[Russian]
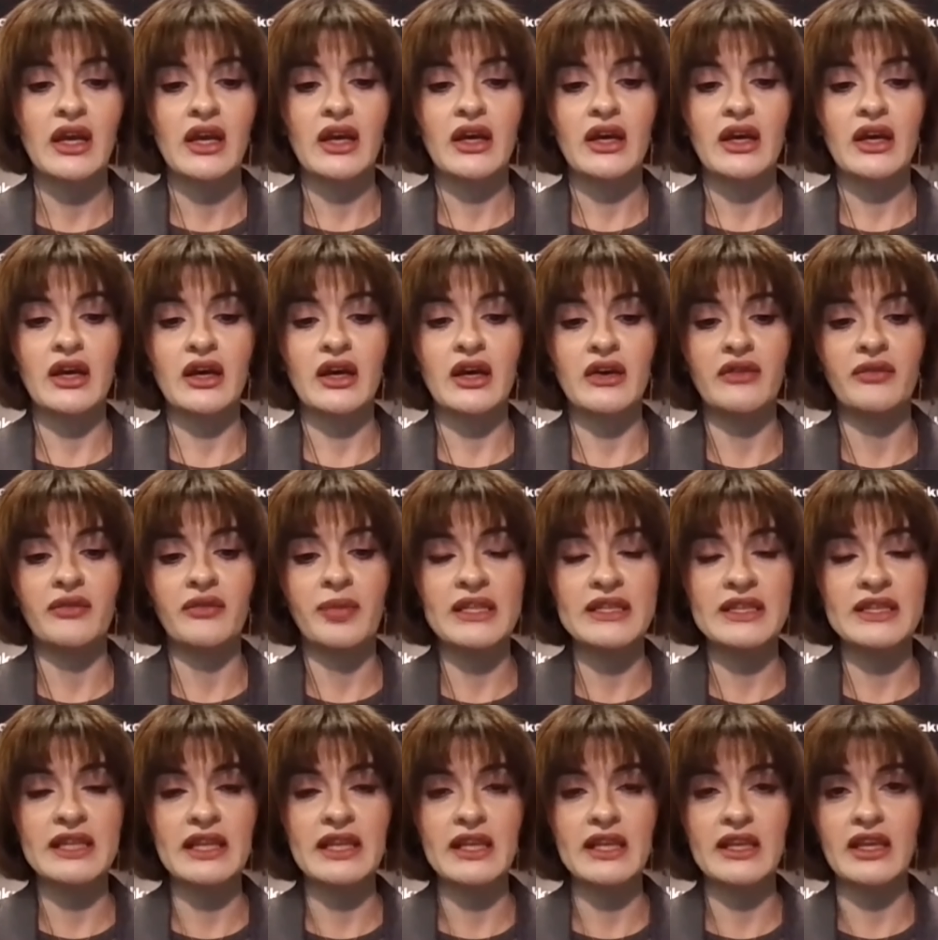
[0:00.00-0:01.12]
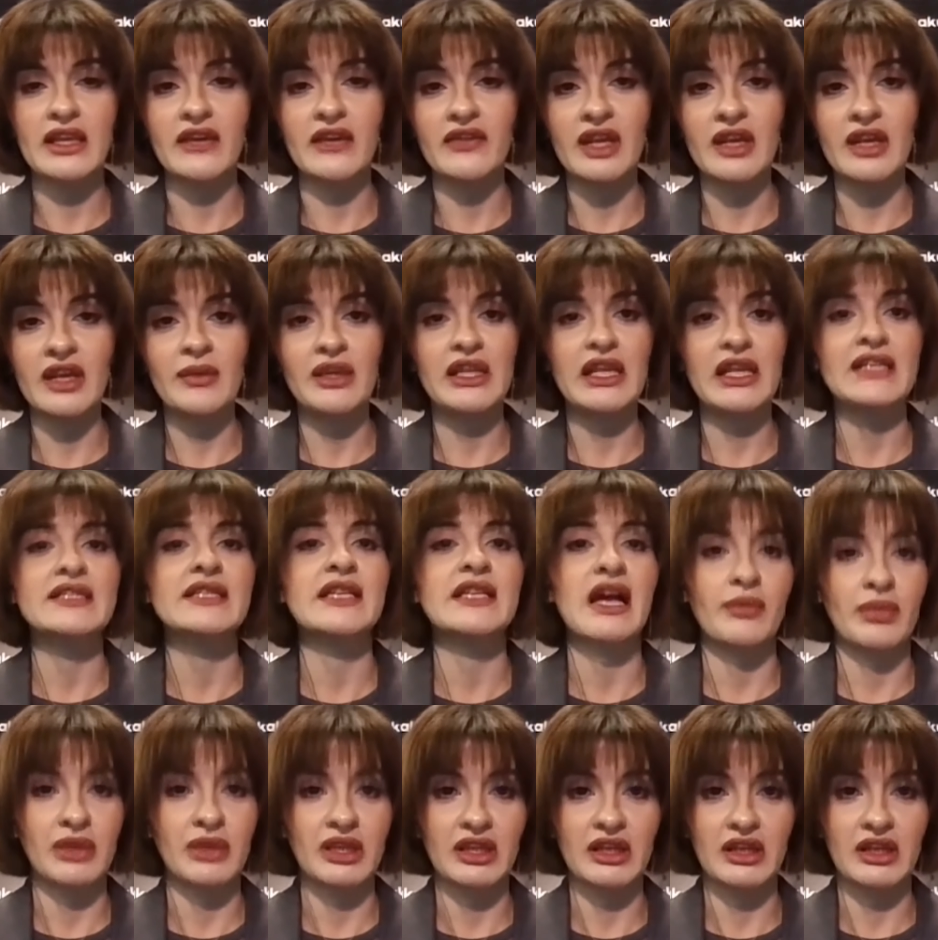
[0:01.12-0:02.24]
Э, в последнее время на
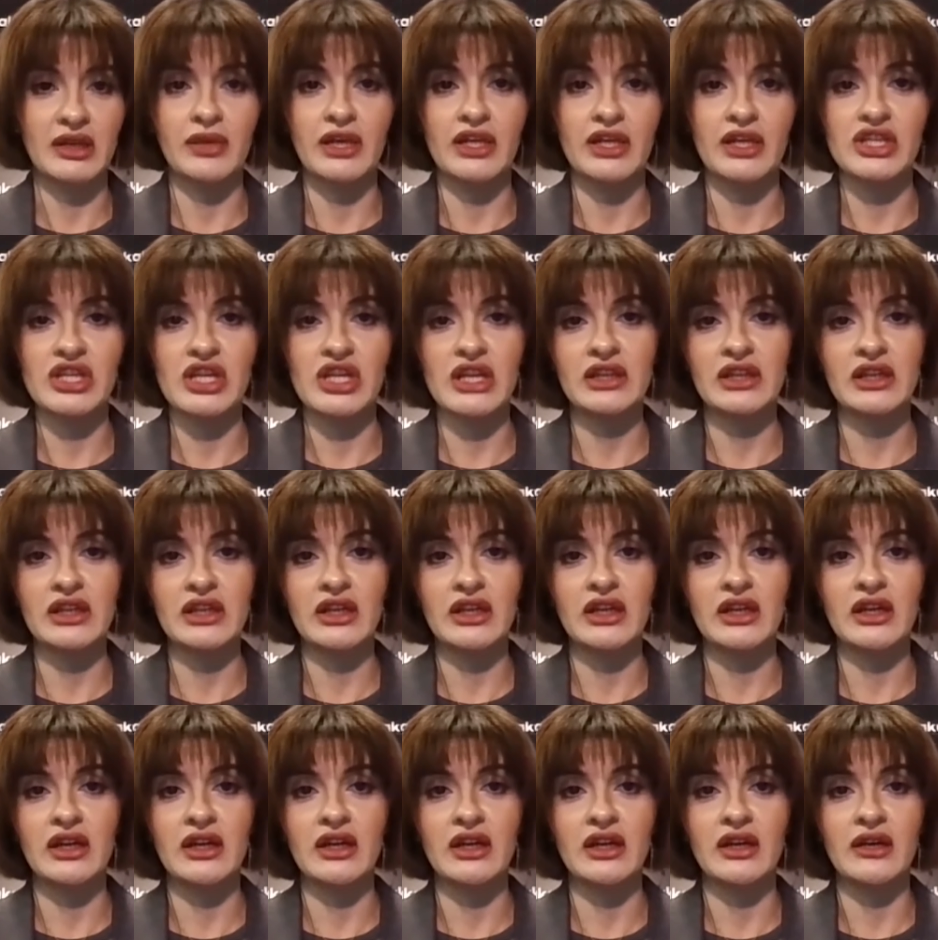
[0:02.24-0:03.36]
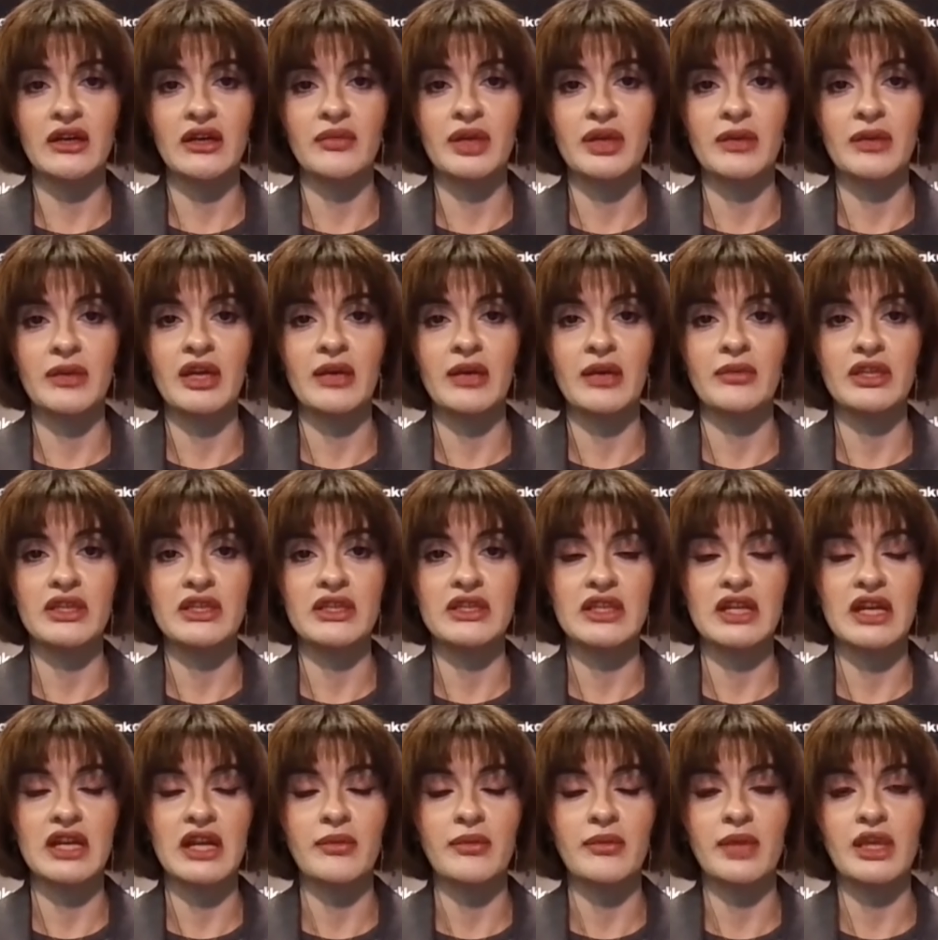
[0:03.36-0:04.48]
западных площадках э,
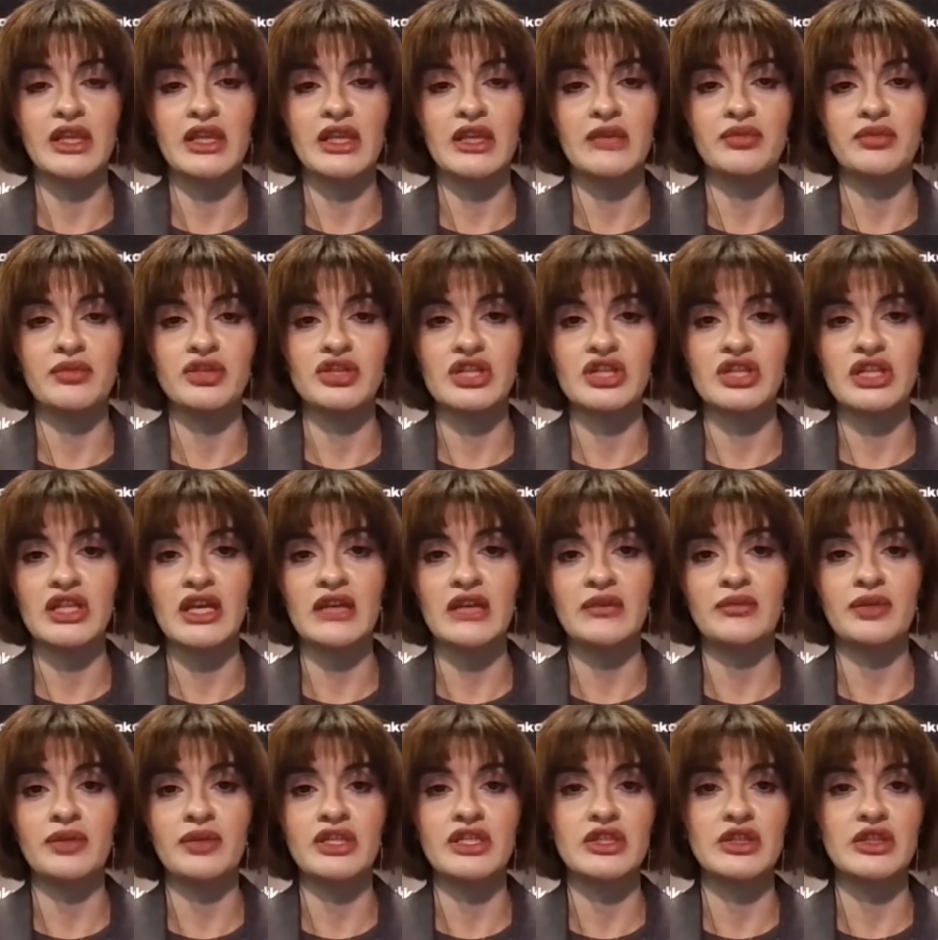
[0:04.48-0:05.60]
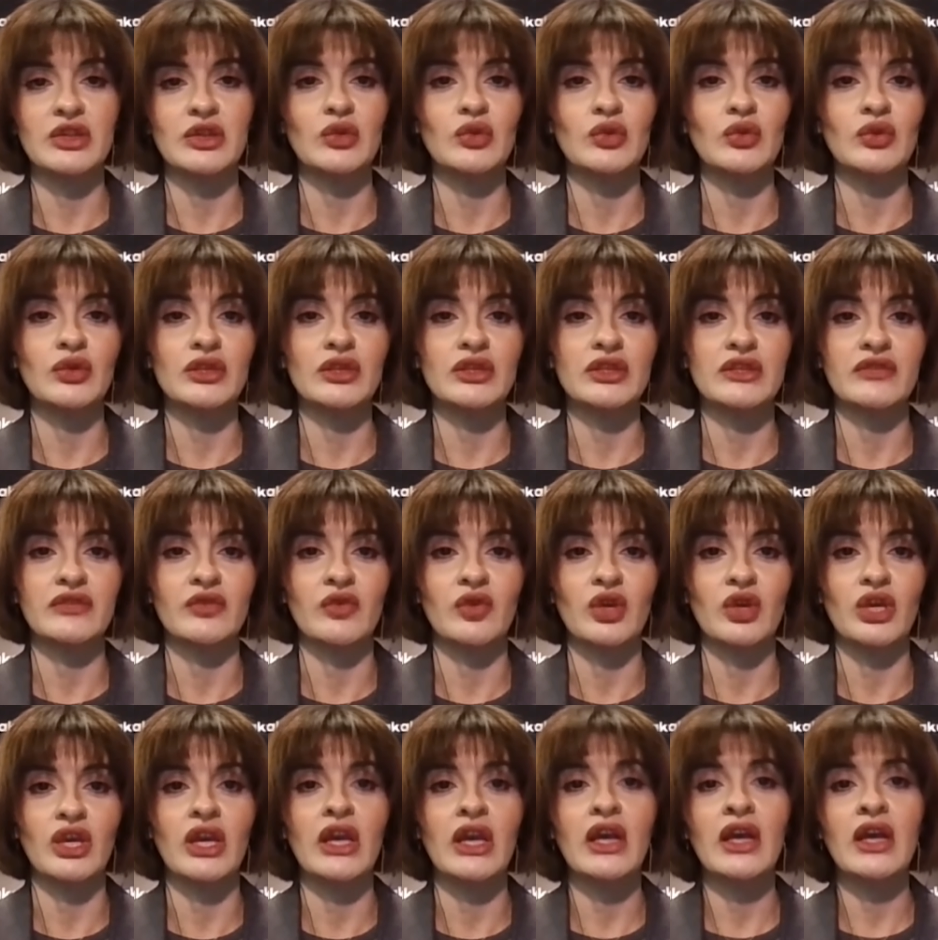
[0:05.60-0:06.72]
премьер-министр Армении Пашинян презентует
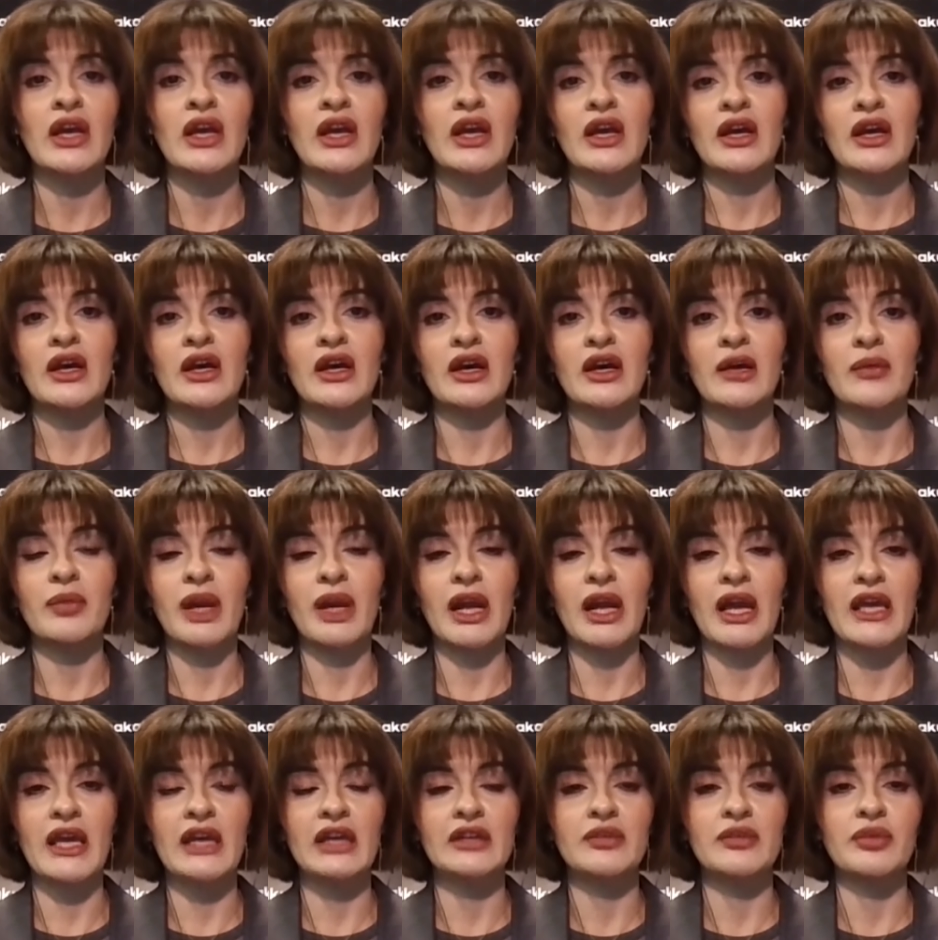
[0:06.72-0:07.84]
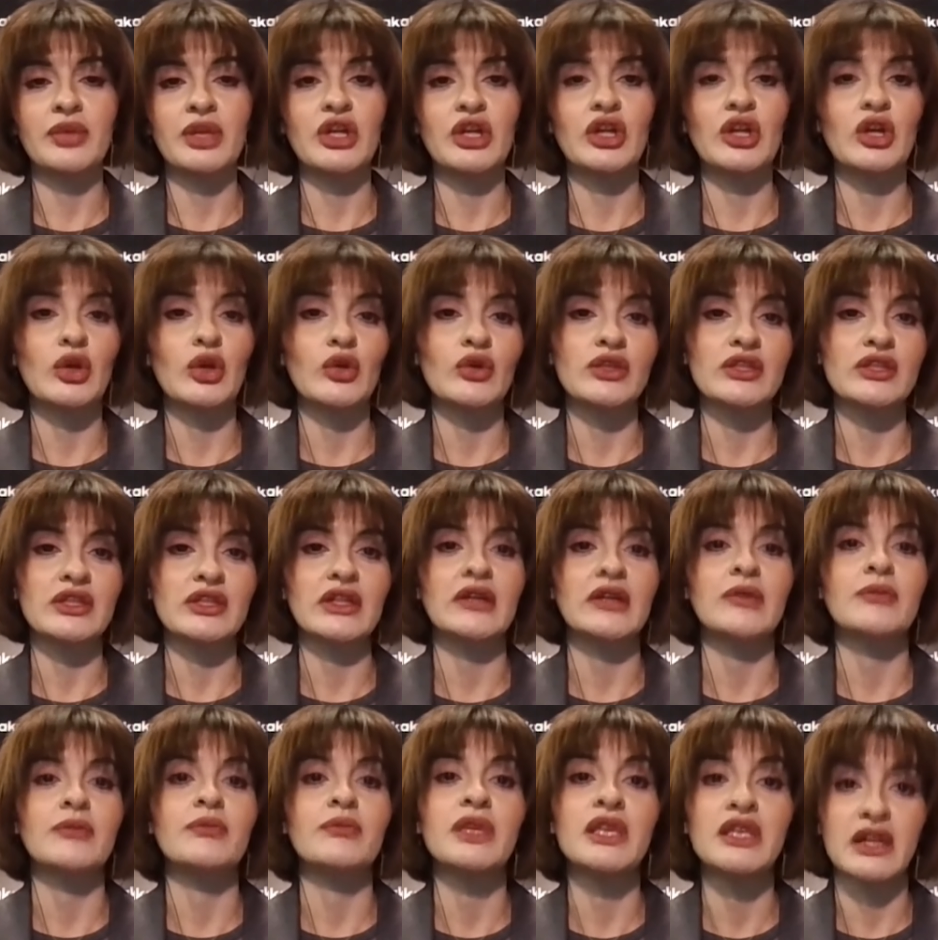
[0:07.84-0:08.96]
свой проект «Перекресток
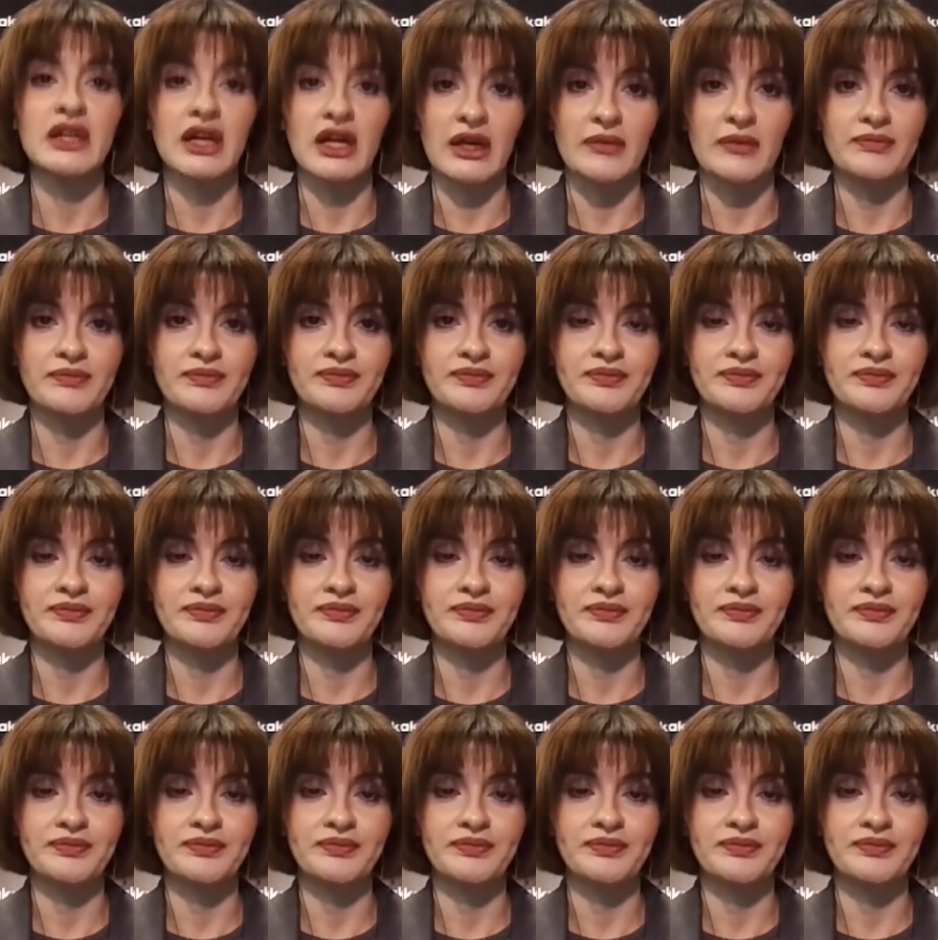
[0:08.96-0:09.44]
мира»